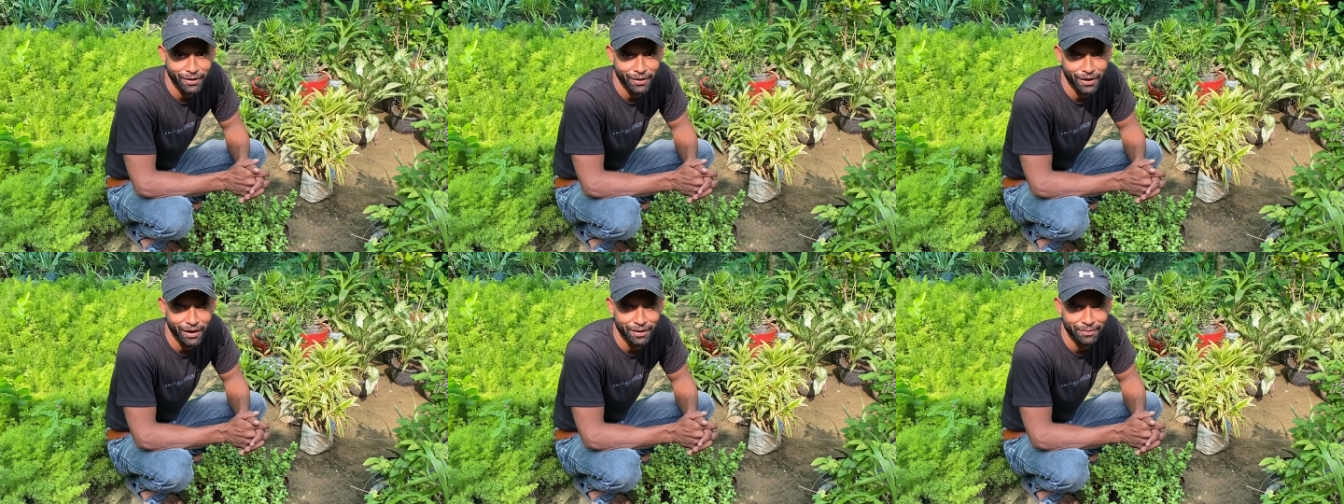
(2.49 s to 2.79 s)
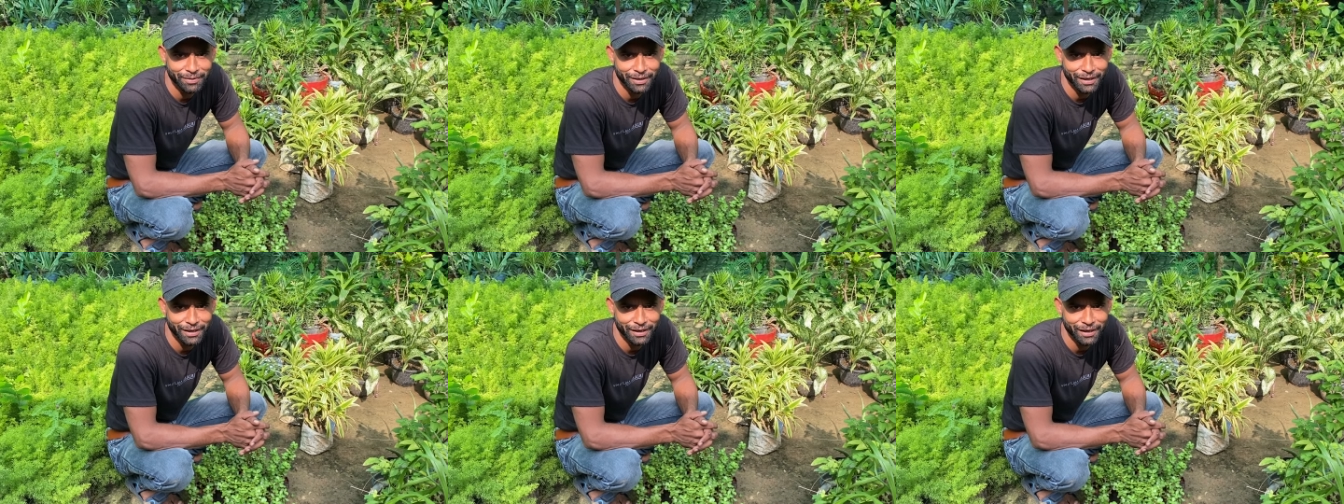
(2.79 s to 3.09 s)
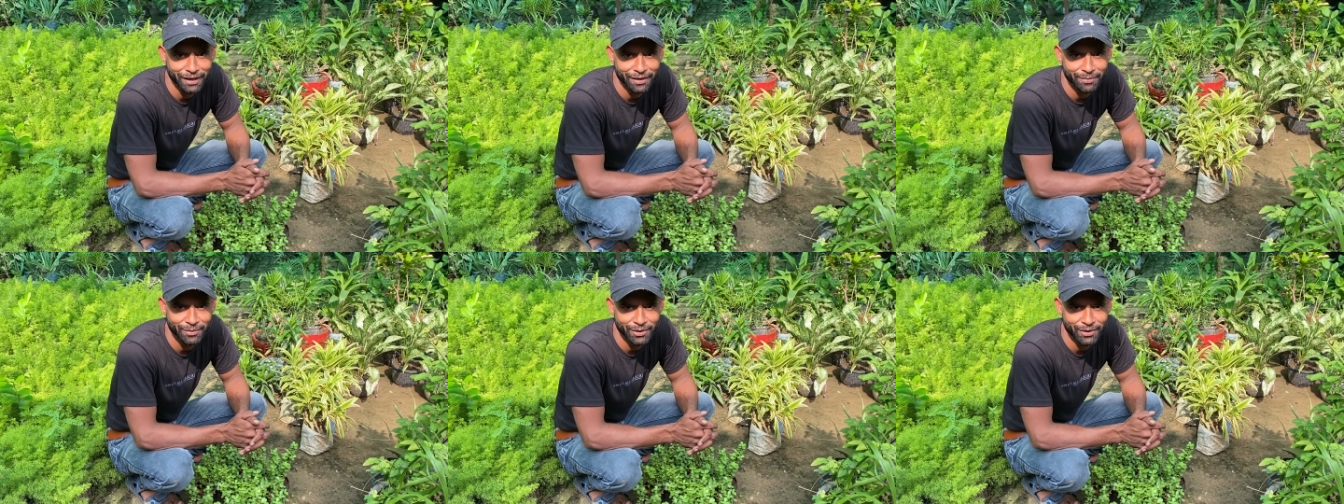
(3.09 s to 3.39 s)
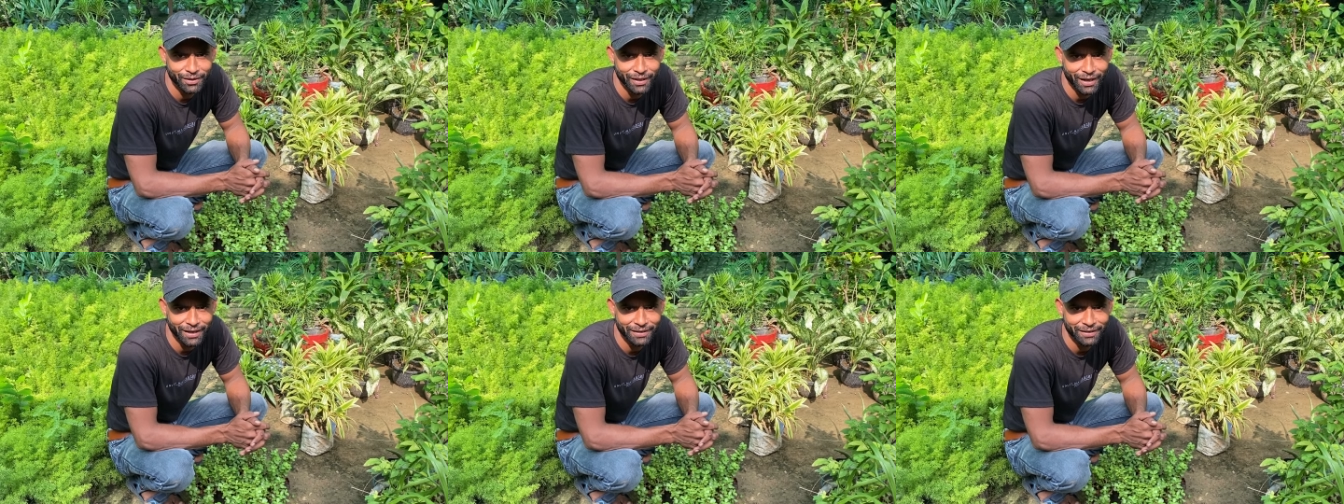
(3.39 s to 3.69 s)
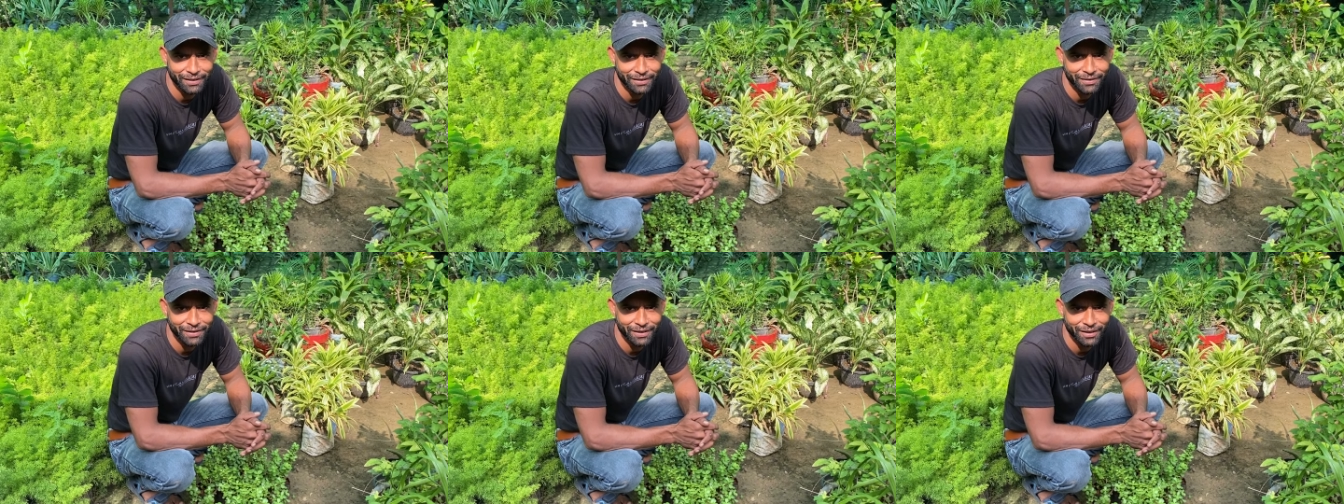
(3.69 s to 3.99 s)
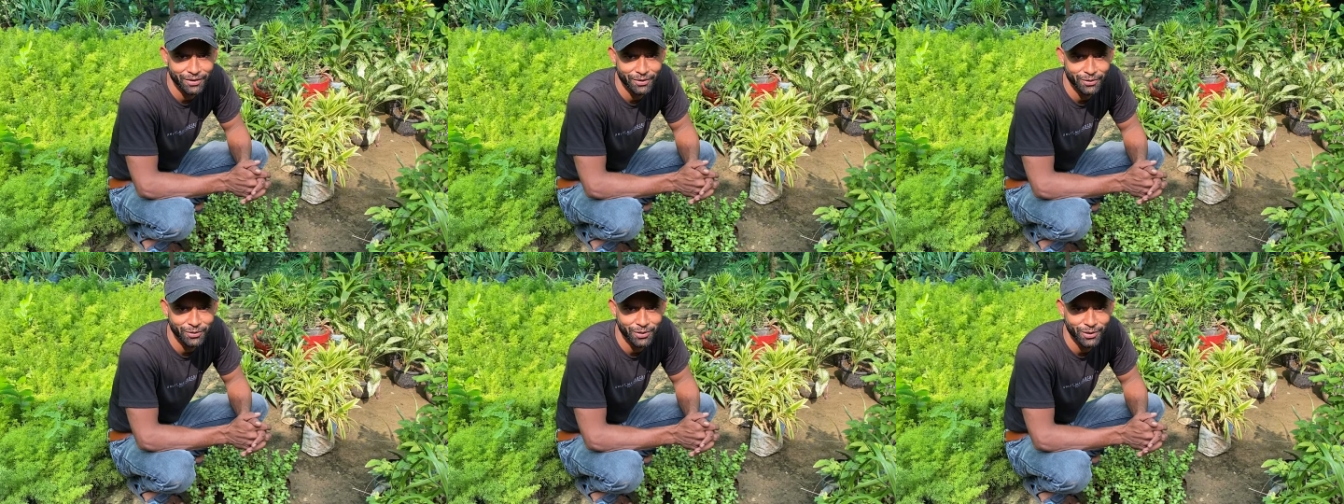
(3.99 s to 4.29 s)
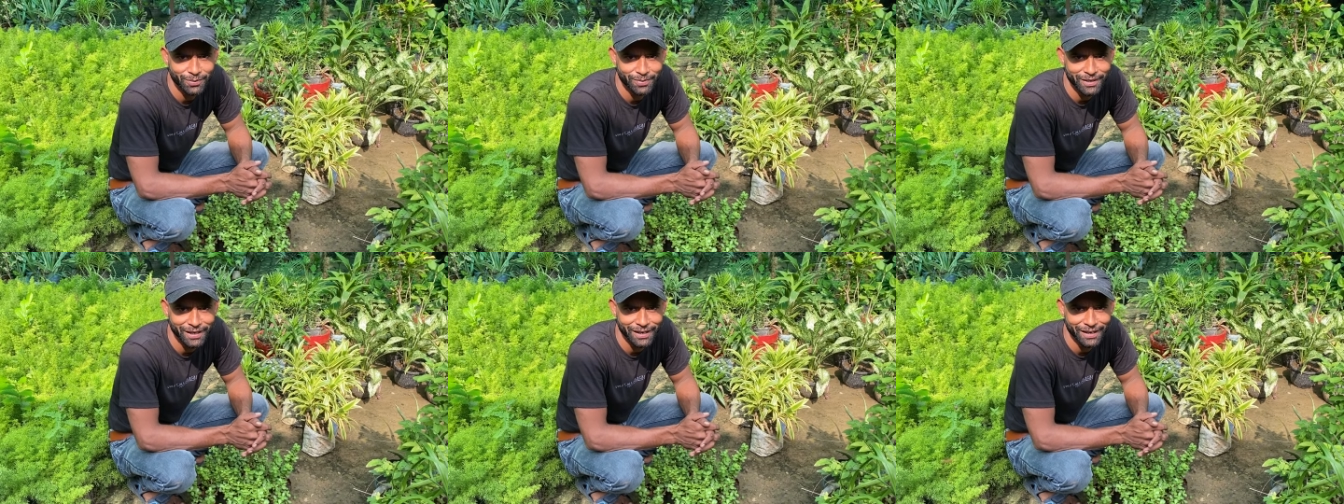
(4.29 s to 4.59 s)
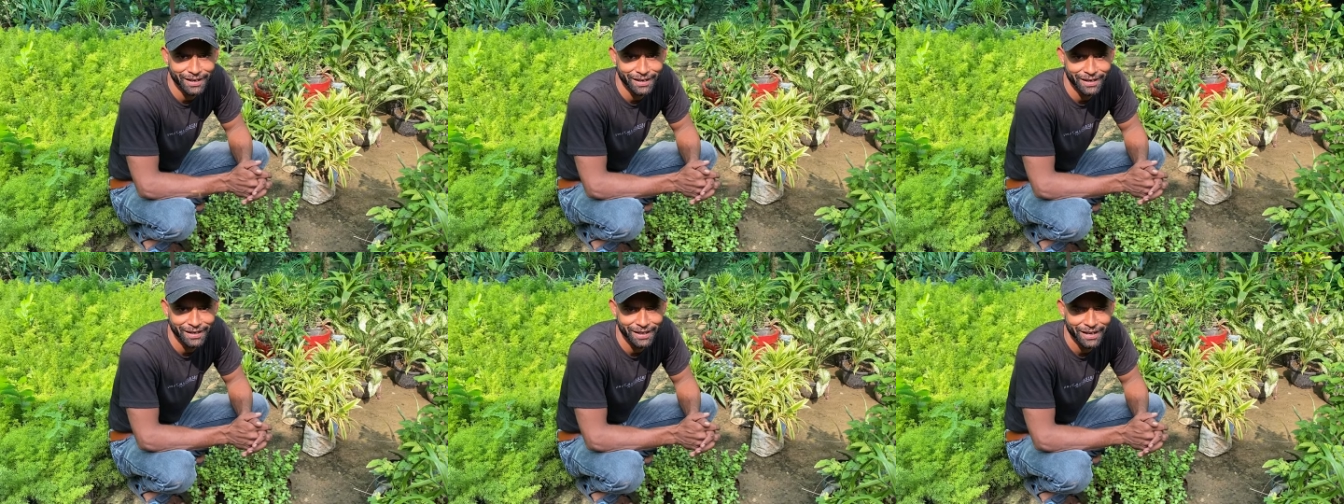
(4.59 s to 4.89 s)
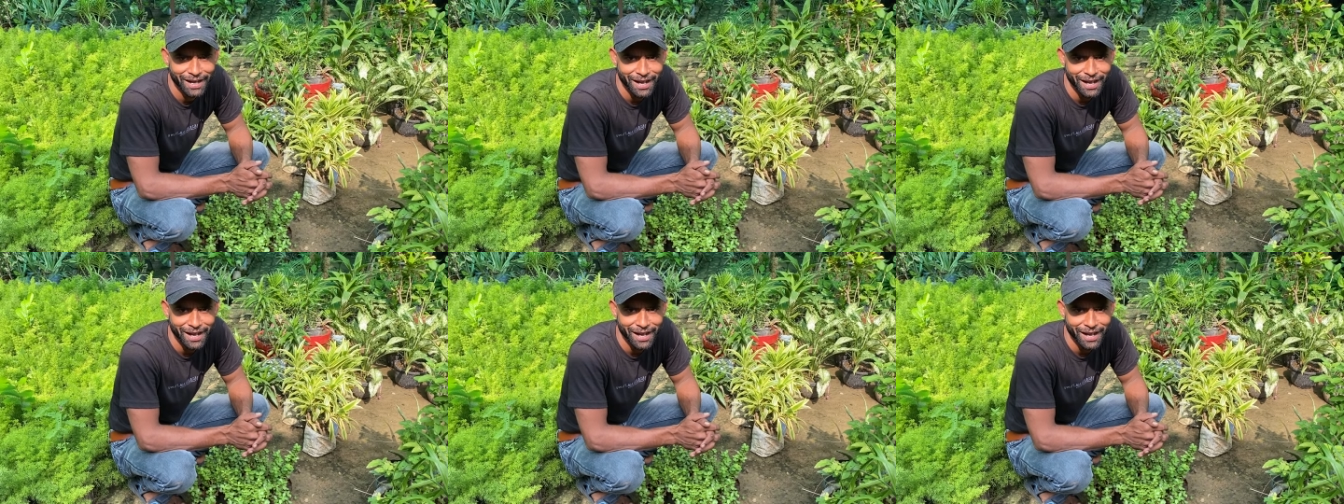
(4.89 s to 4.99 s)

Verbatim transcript: और आप देख रहे हैं मुस्ताक नर्सरी यूट्यूब चैनल